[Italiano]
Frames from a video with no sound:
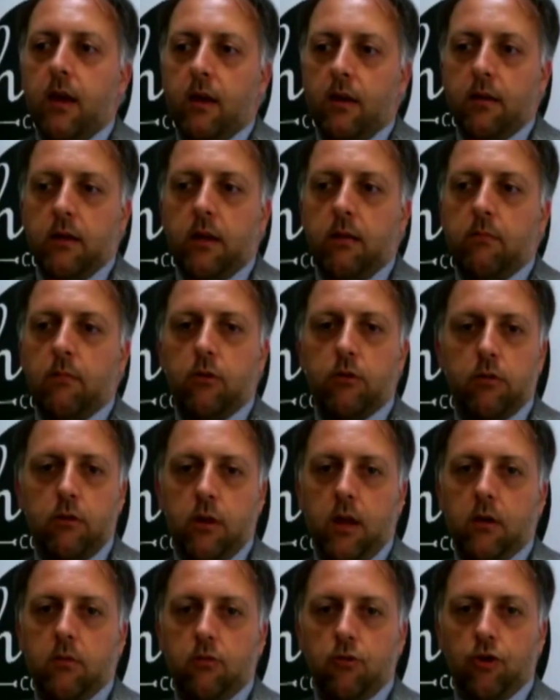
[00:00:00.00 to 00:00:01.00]
nel mondo
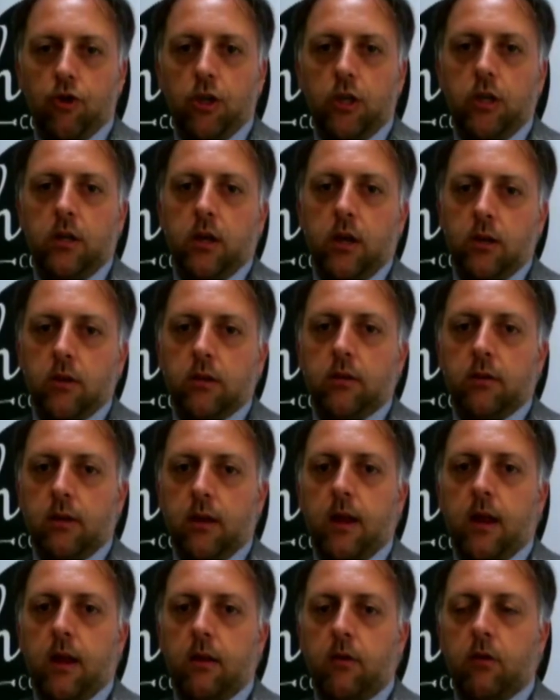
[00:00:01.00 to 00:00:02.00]
della cucina ci
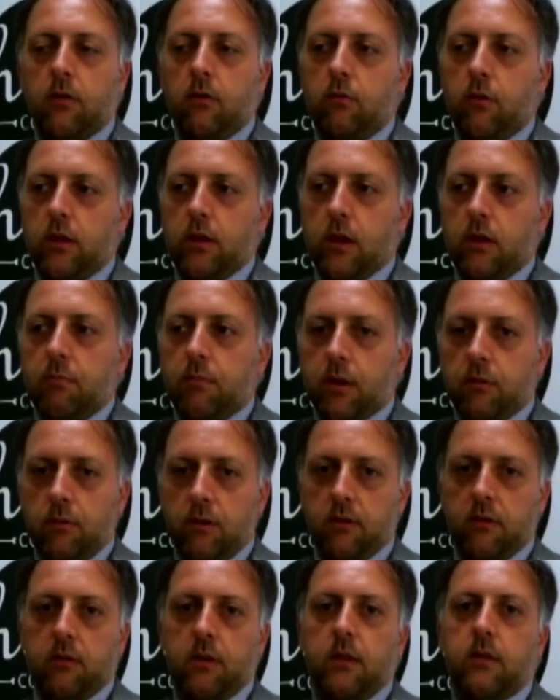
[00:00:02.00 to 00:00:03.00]
saranno due o tre
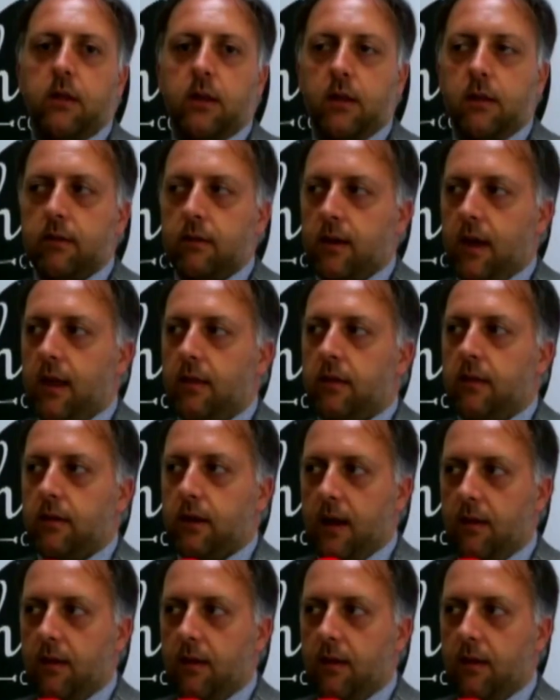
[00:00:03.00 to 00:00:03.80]
proposte interessanti